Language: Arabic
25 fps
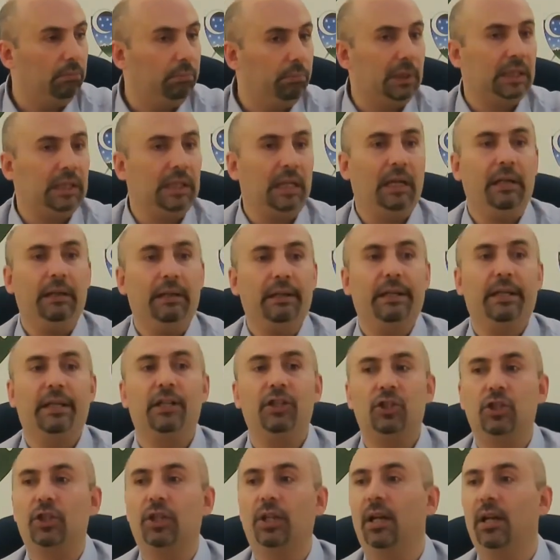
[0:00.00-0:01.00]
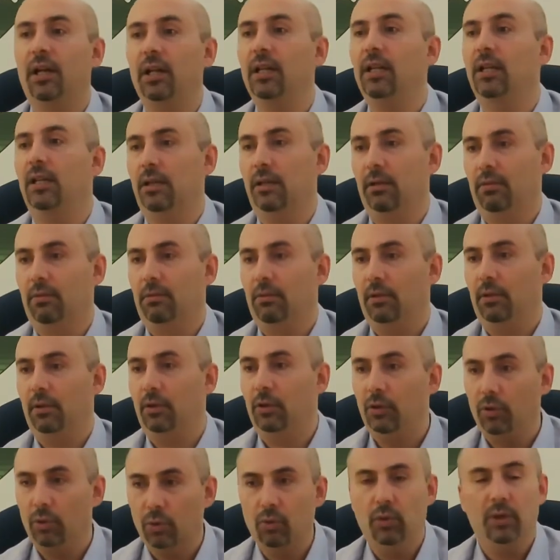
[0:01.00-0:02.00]
بطلع عنا إشكالية
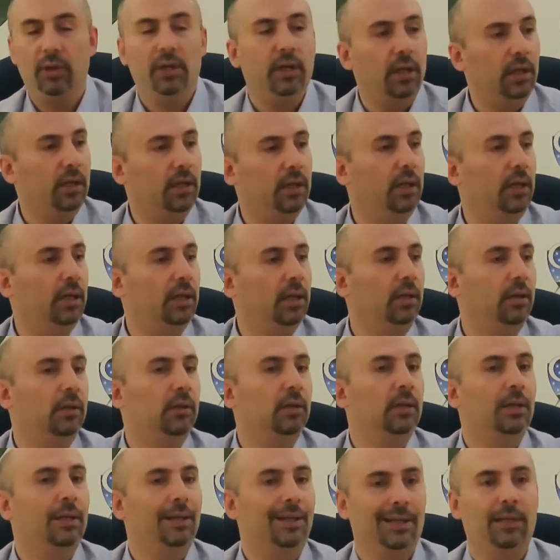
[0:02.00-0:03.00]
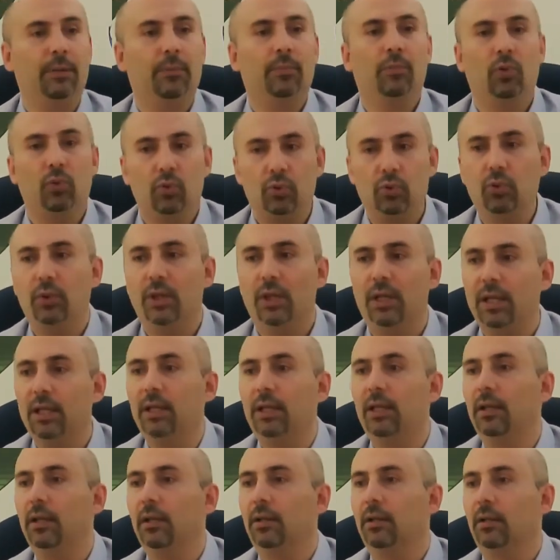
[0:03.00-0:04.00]
اللي قلنا عنها الموجودة
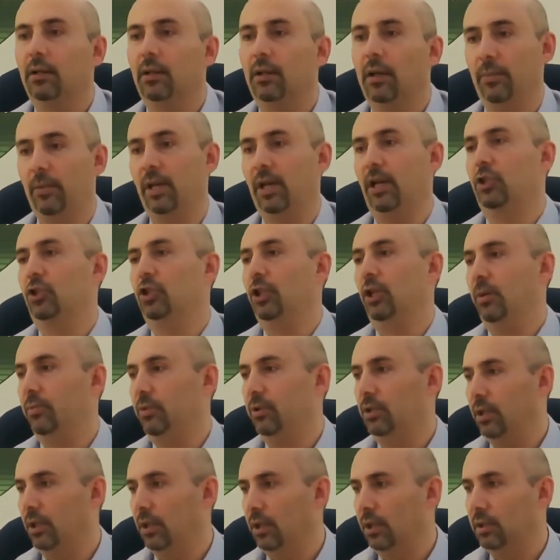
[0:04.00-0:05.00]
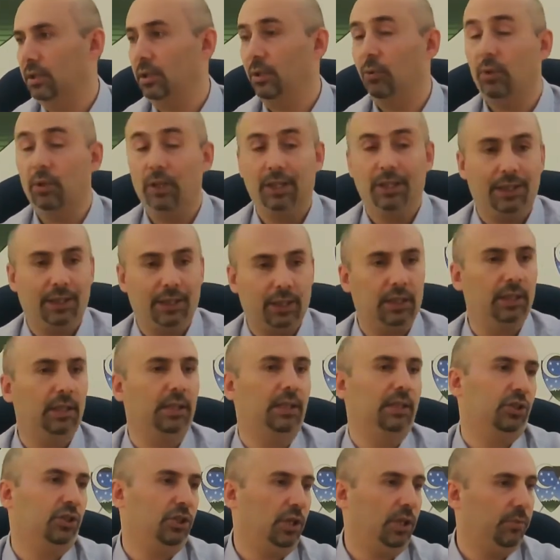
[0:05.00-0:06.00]
لدى أبناء الشعب الشركسي أو خلينا نحكي
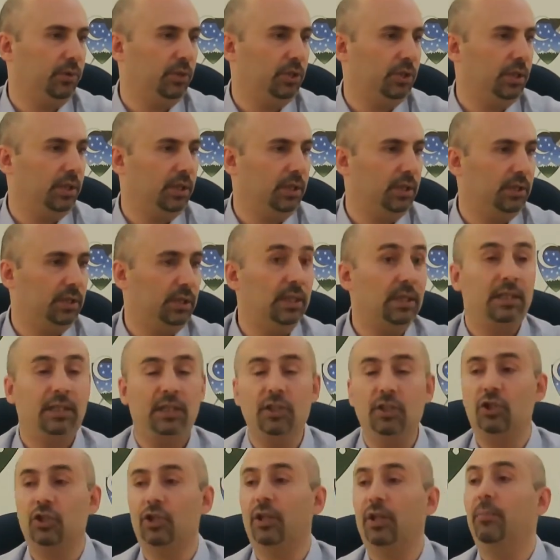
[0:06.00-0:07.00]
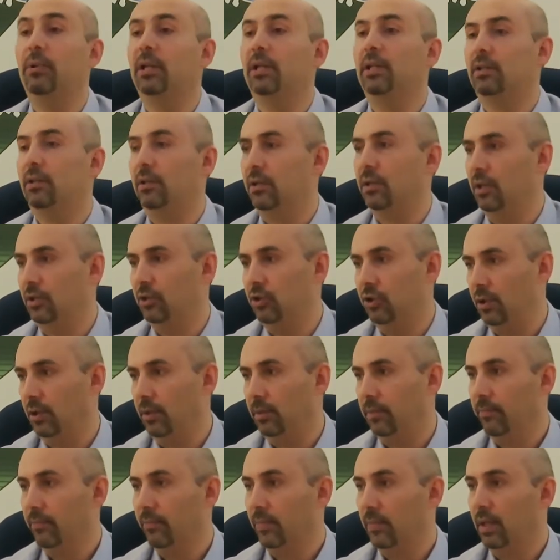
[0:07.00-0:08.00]
لدى الشعب الشركسي نتيجة عملية التهجير
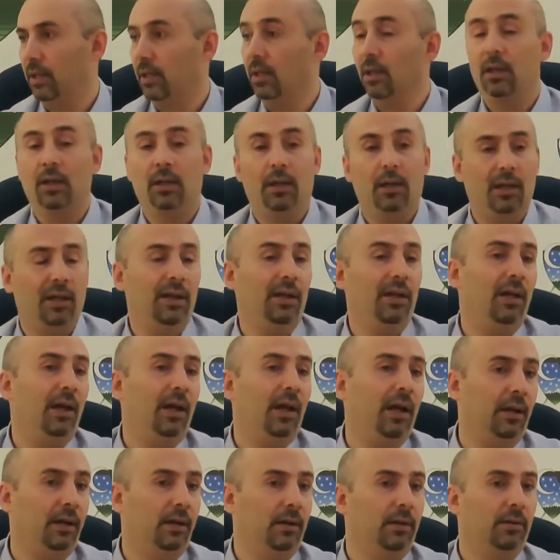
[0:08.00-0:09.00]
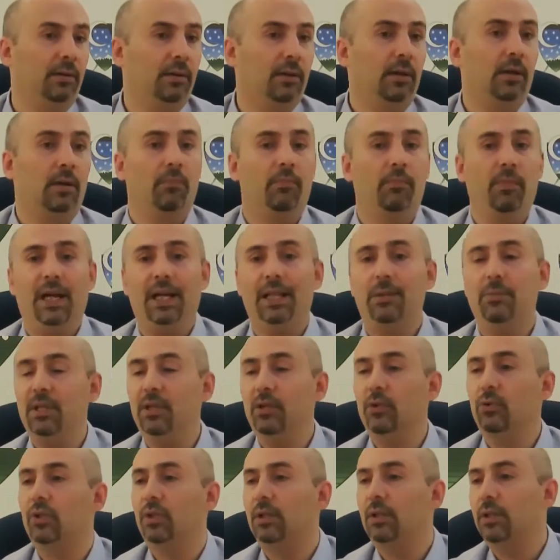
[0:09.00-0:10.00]
الآن بعد
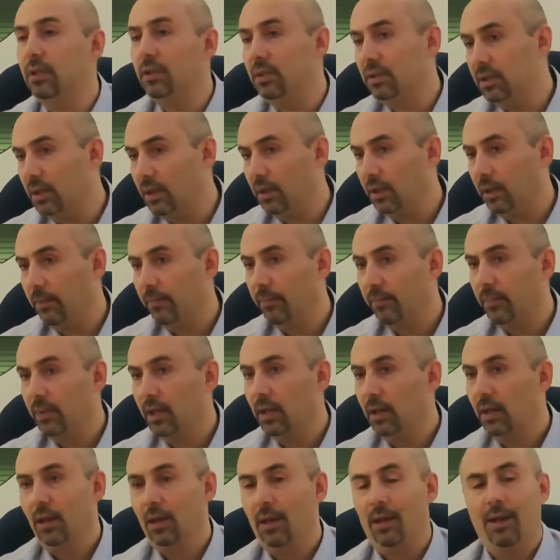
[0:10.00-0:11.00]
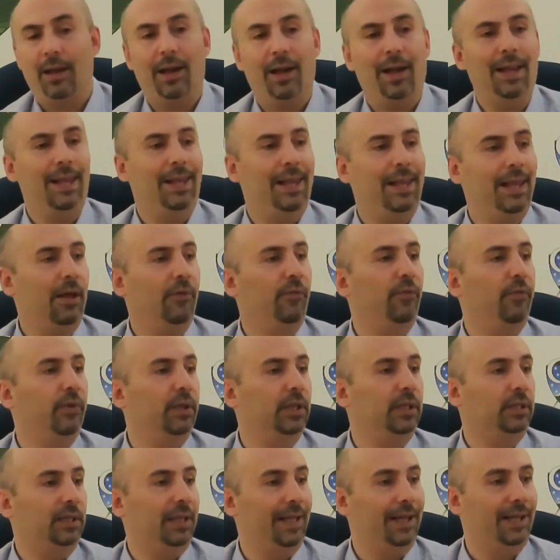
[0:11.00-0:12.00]
160 سنة هل
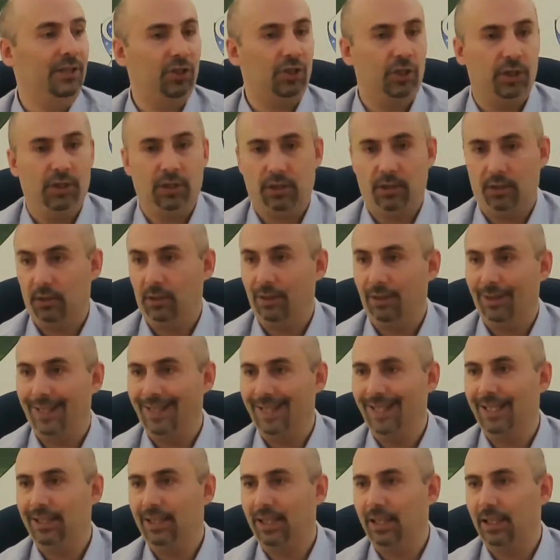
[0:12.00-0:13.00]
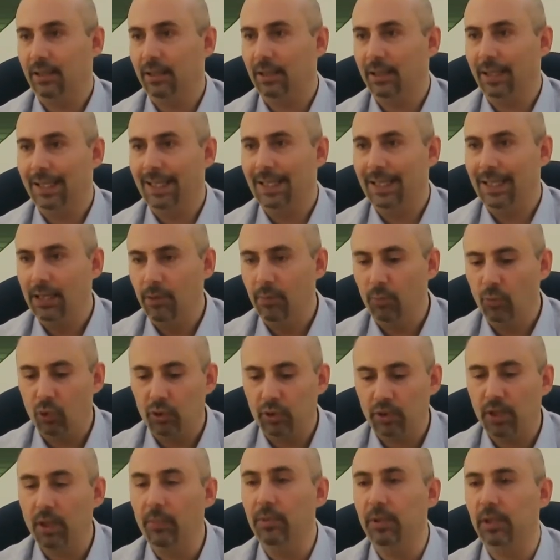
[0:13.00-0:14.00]
لفظة لاجئين اللي ت... اللي هي
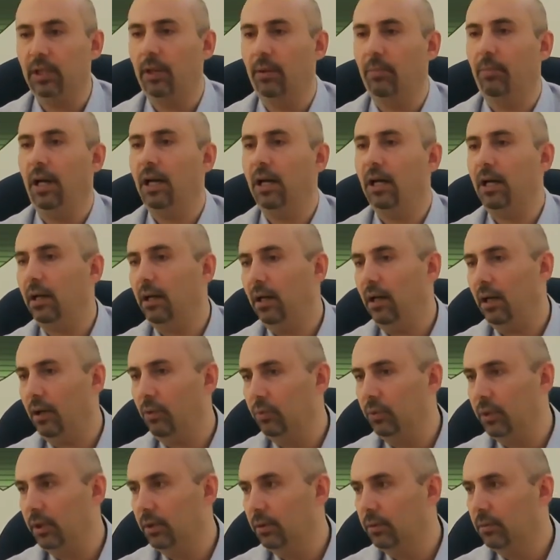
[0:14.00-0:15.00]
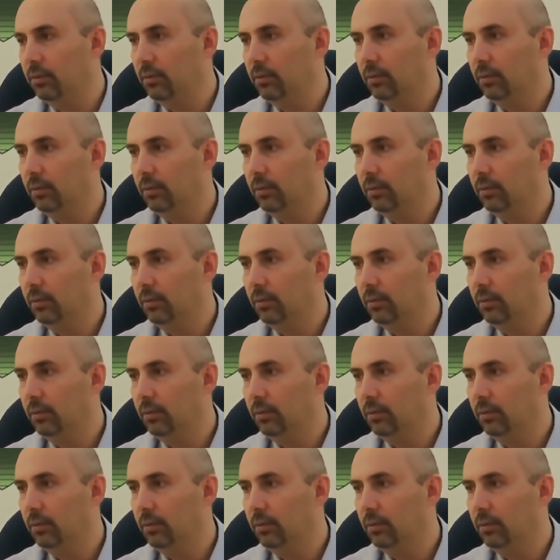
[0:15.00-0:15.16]
مرتبطة بحق العودة